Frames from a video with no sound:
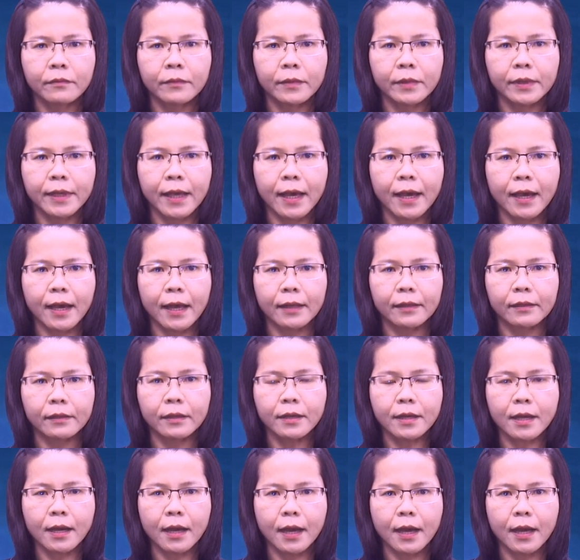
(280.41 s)
Gia hạnh
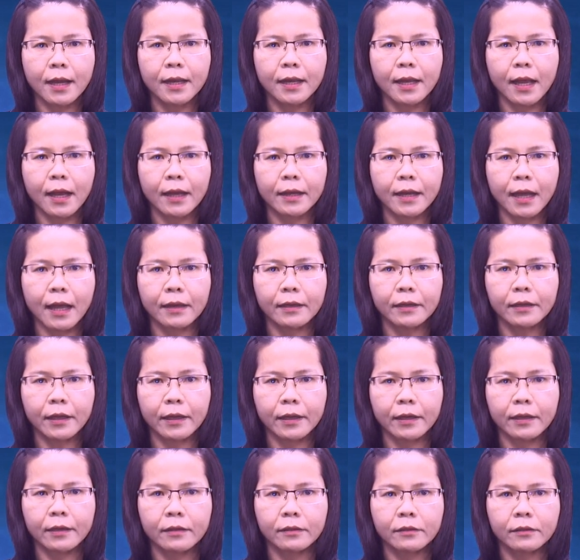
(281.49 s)
thứ hai là đảnh
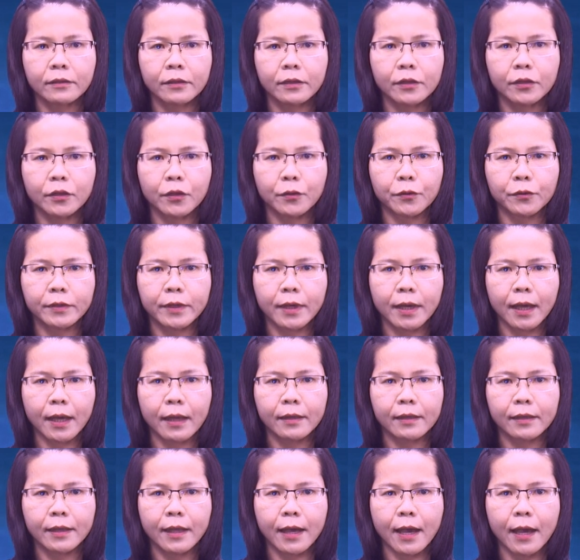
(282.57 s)
địa, dụ cho
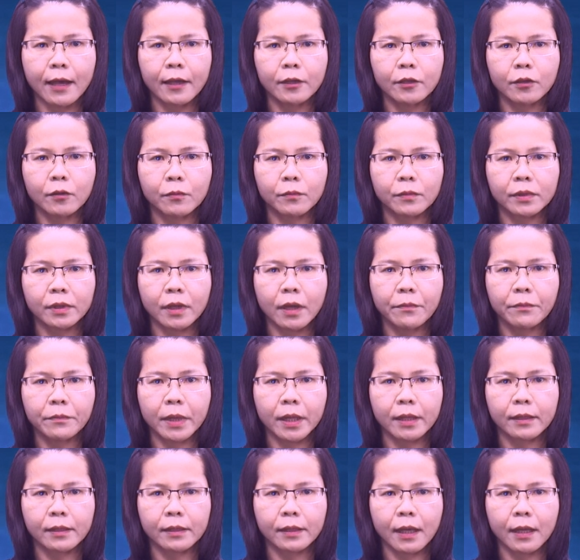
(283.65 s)
hành giả dùng tâm
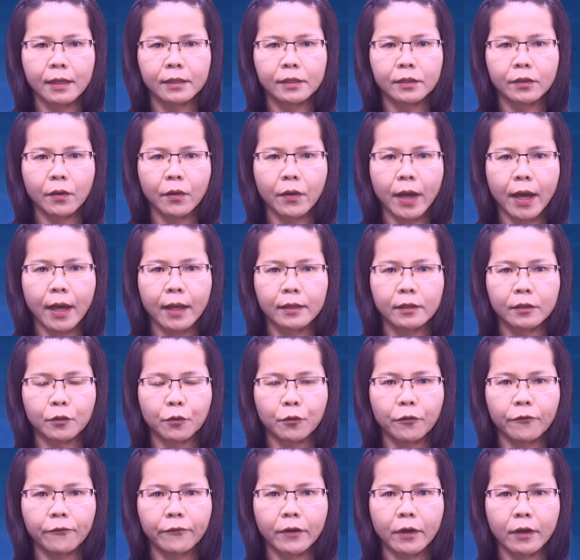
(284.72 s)
mình thành chỗ hành
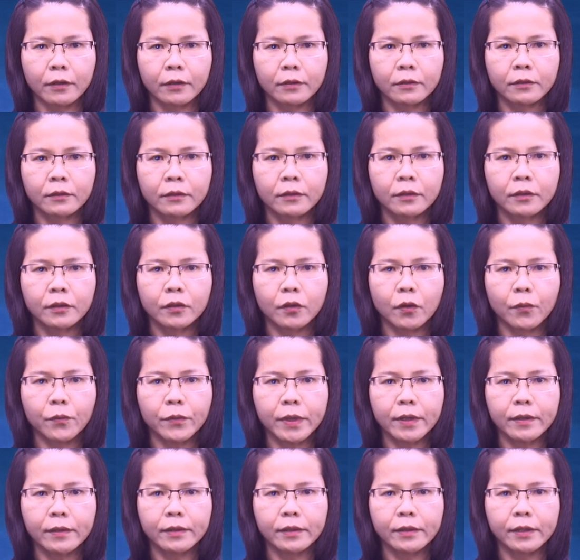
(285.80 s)
của Phật, cũng
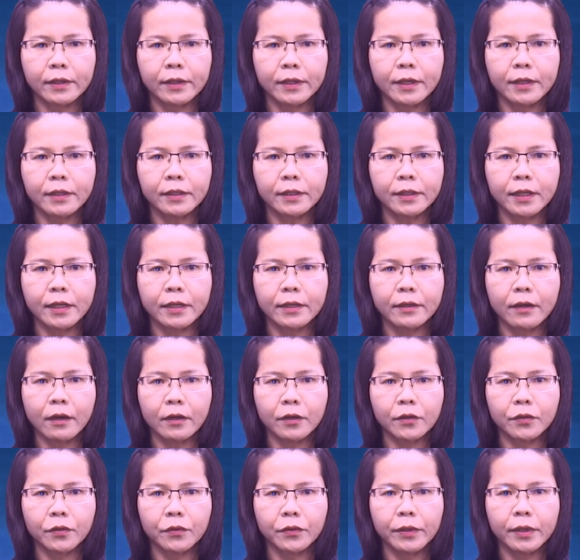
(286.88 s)
như người đứng trên
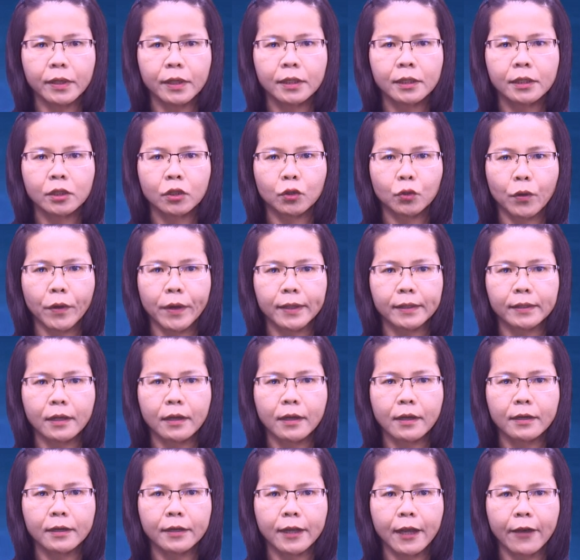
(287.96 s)
chót núi, toàn
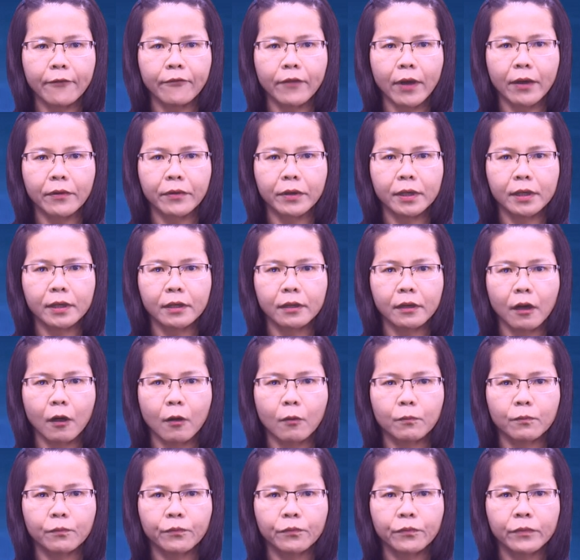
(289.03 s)
thân đã vào hư
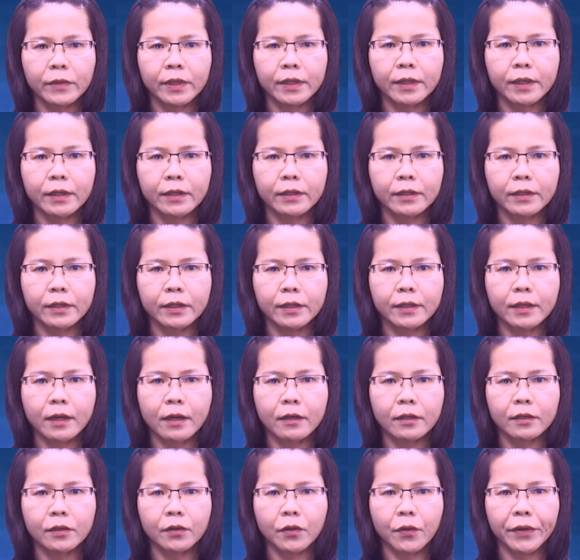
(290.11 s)
không, nhưng dưới
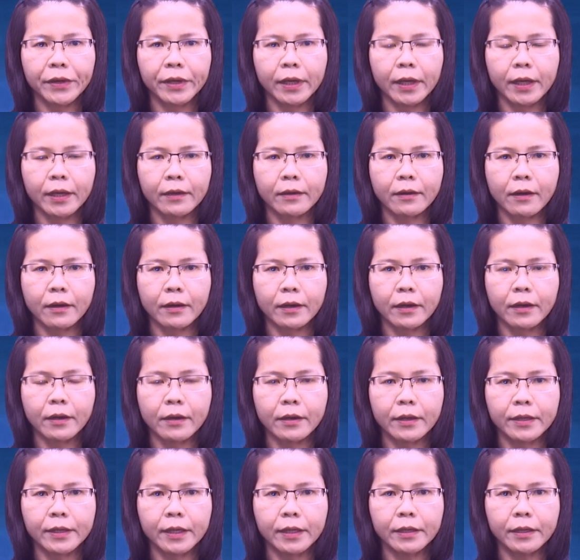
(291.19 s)
chân đôi khi còn
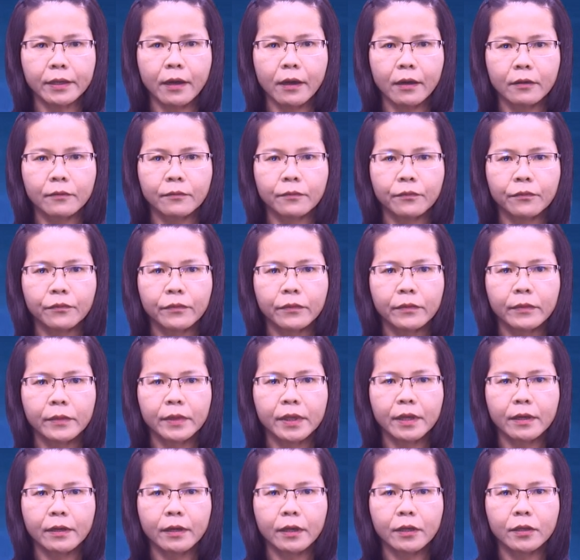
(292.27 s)
hơi dính đất,
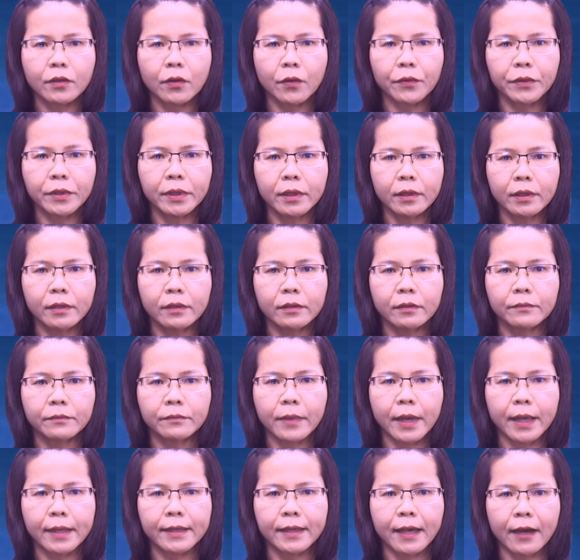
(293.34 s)
như có chỗ nương
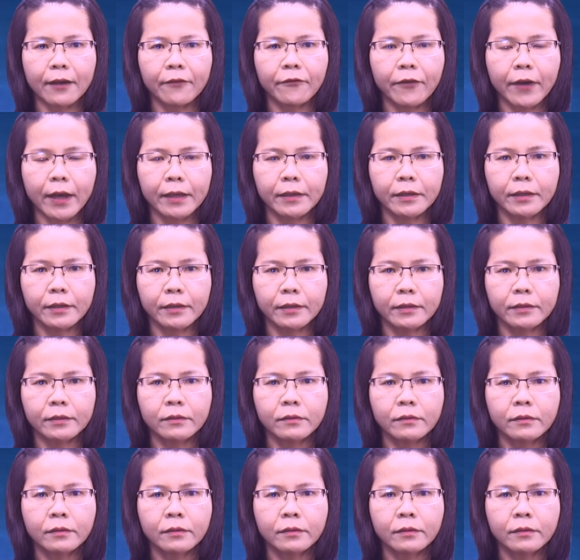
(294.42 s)
mà chẳng phải nương.